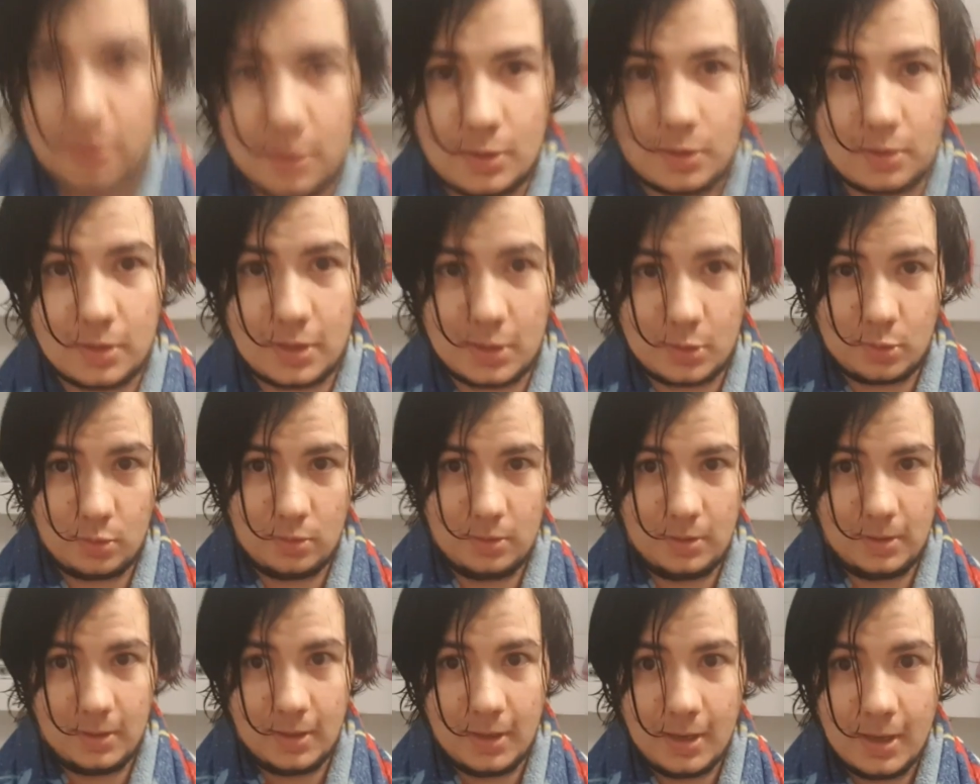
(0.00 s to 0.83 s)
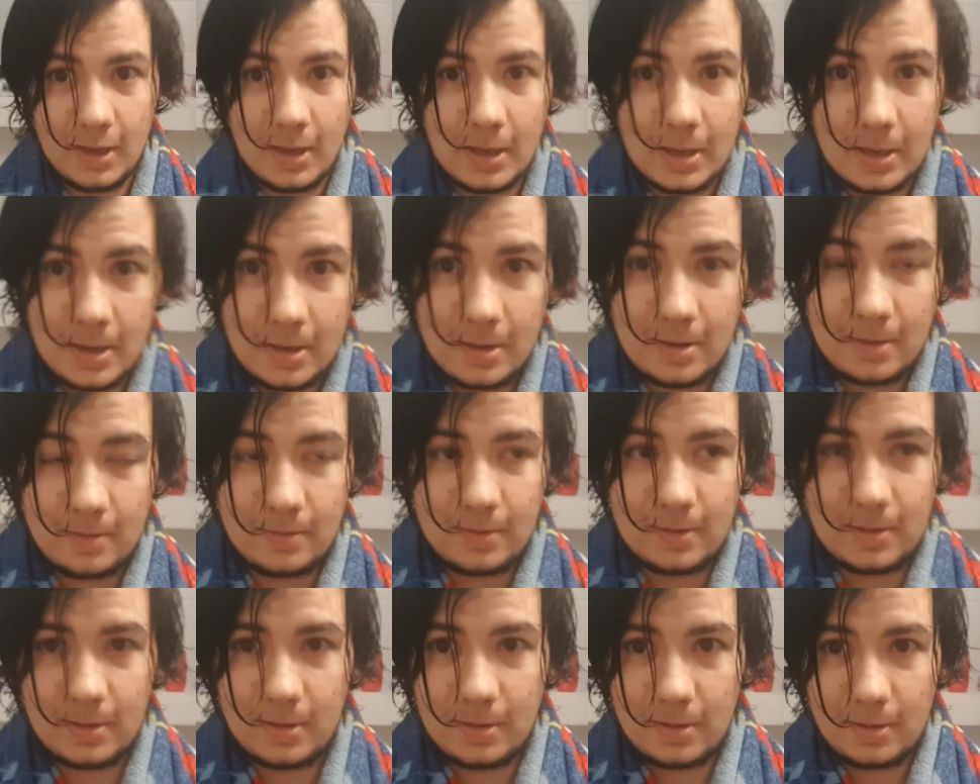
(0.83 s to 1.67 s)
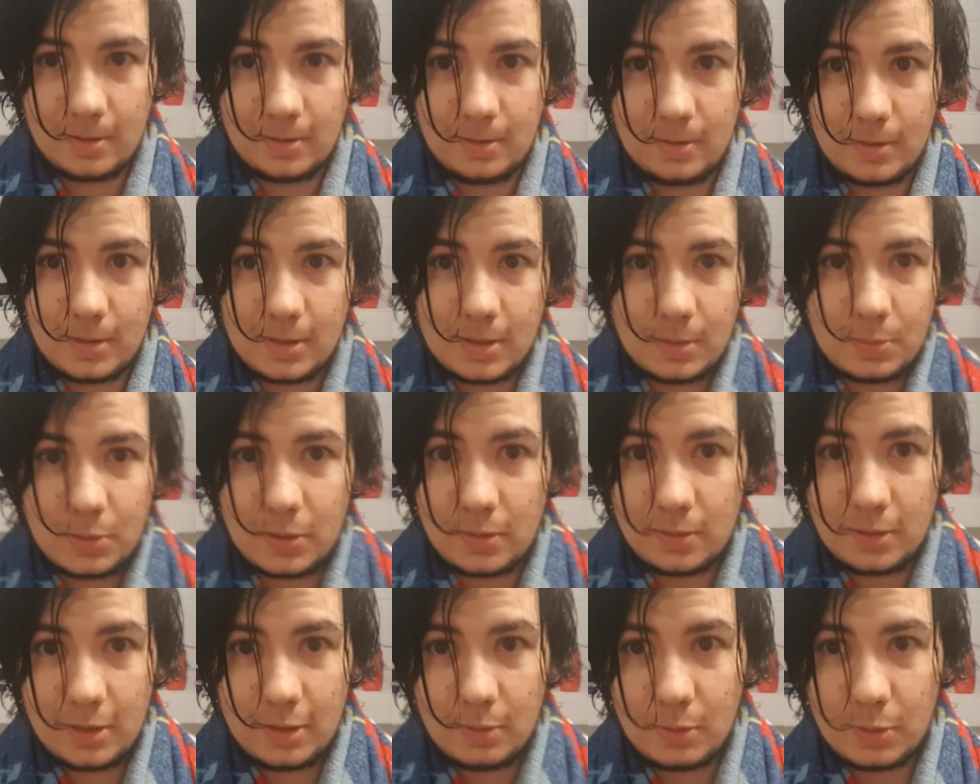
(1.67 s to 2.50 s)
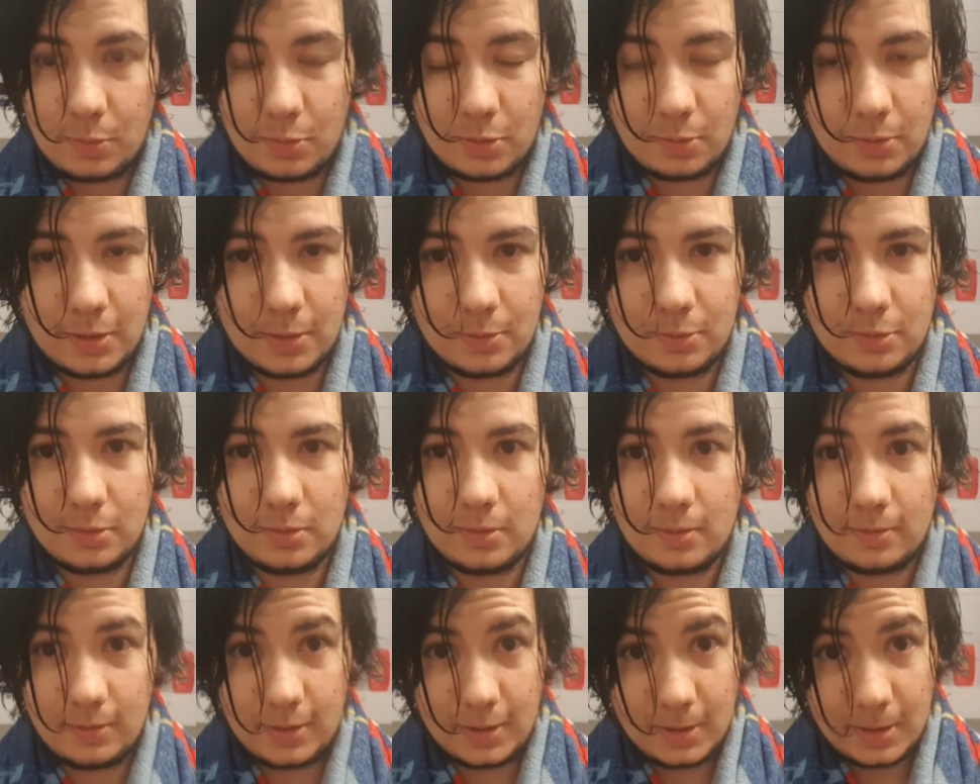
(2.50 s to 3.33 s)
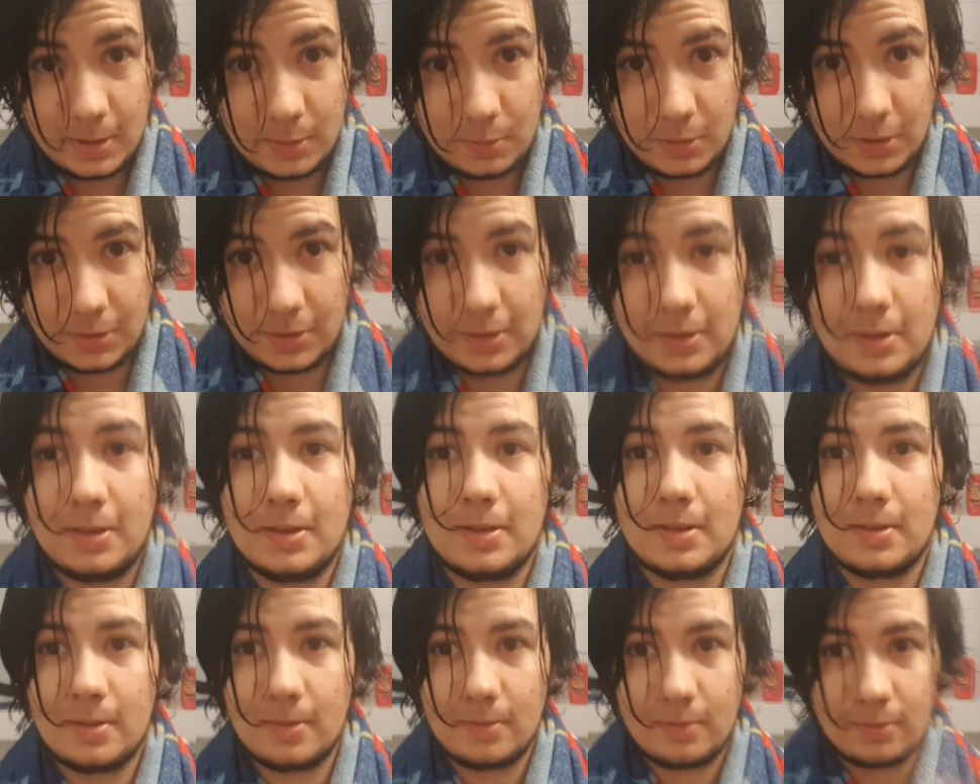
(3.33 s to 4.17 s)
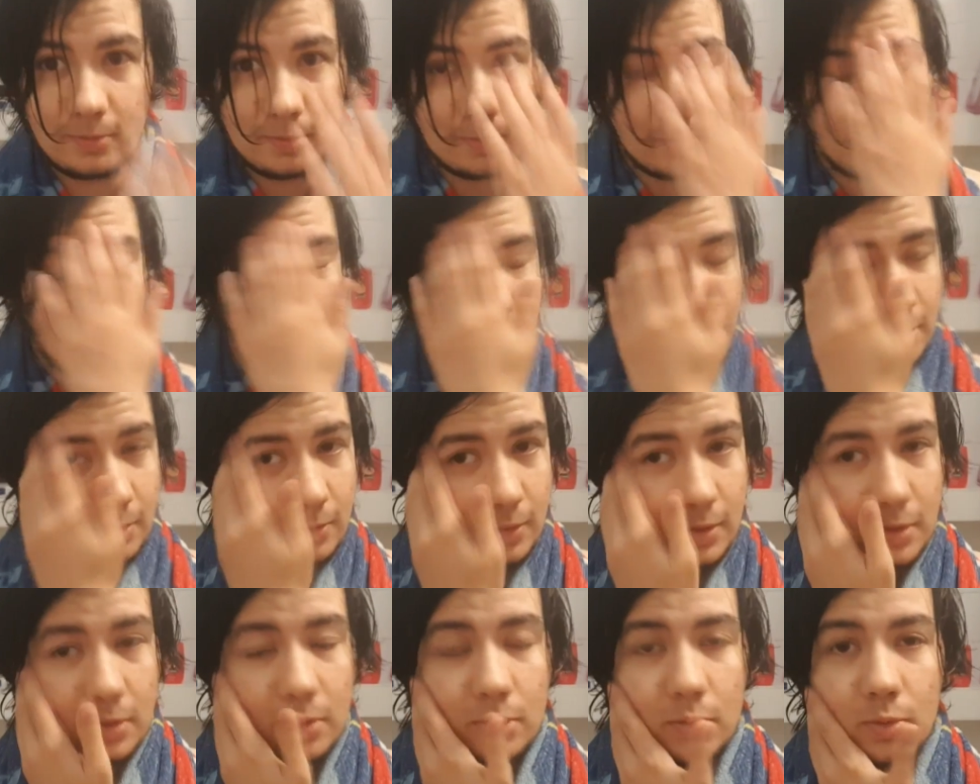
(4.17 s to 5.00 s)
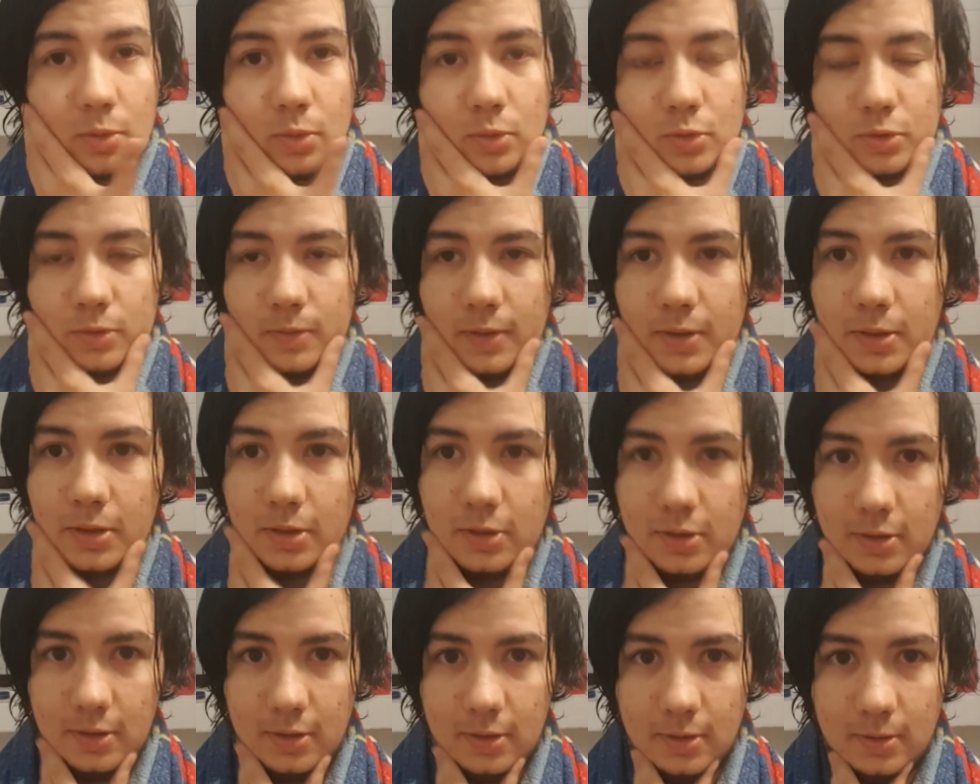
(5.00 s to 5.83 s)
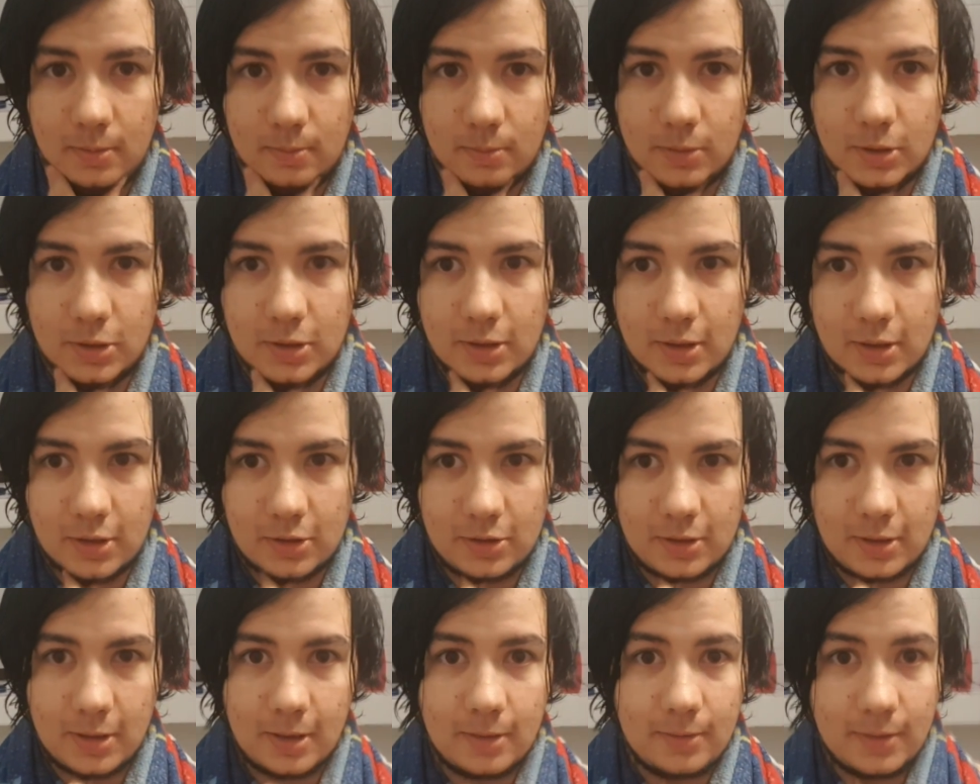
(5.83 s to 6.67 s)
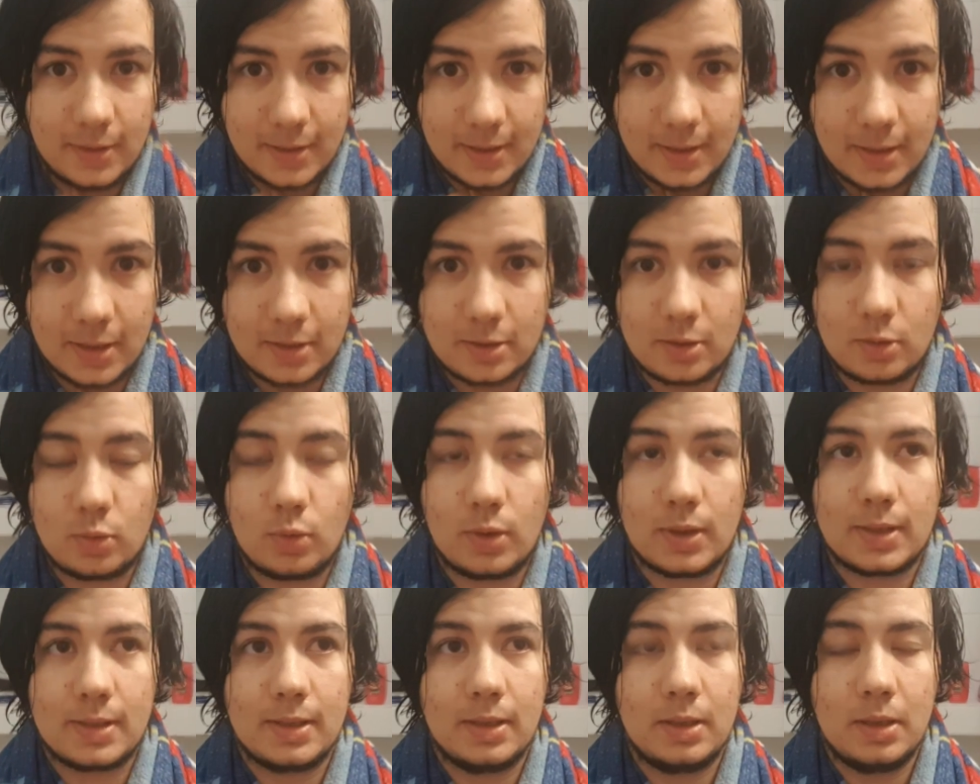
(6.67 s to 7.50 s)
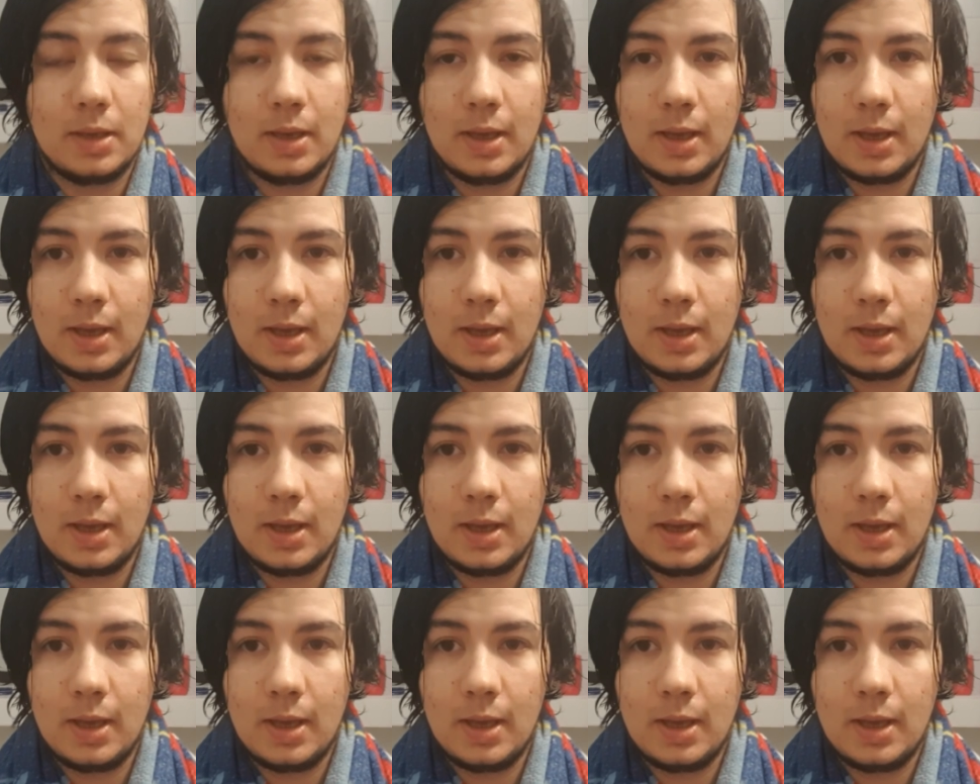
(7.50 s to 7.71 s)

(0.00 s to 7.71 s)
wszystko zasłoni. Więc e, naprawdę nie ma problemu. Fajny patent. Warto, warto go używać, jeśli będzie jakaś taka awaryjna sytuacja.